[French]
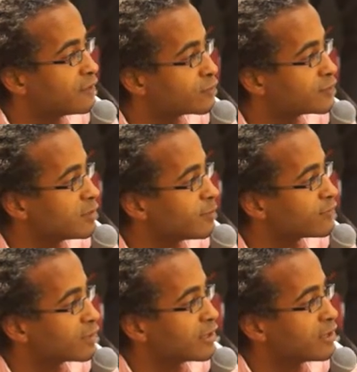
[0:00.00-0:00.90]
Il Faut se dire, ben
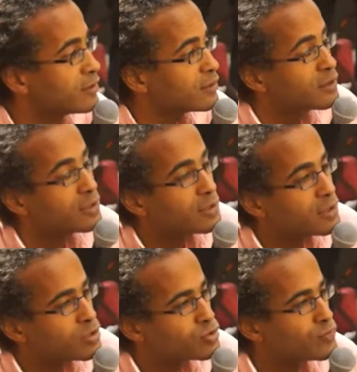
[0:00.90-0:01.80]
voilà, euh,
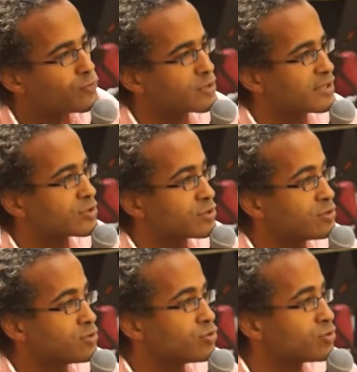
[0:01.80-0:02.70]
je veux que ça
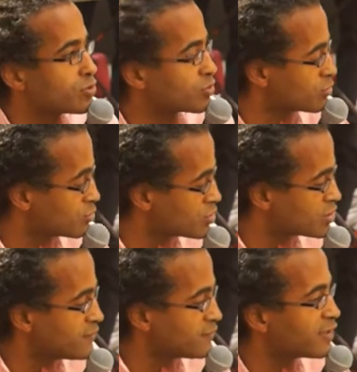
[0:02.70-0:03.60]
change, donc
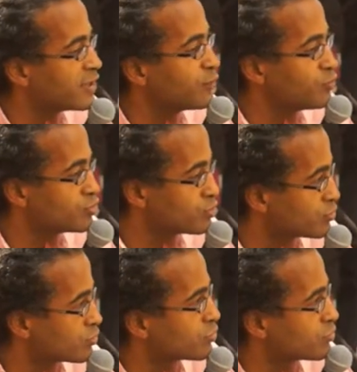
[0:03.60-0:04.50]
j'y vais et puis
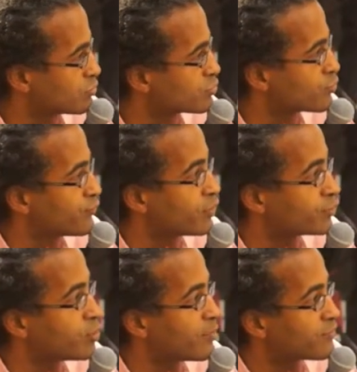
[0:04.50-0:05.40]
je, je fais
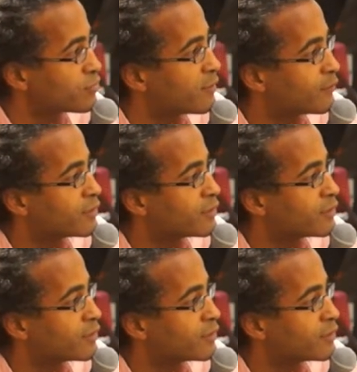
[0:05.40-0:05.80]
entendre ma voix.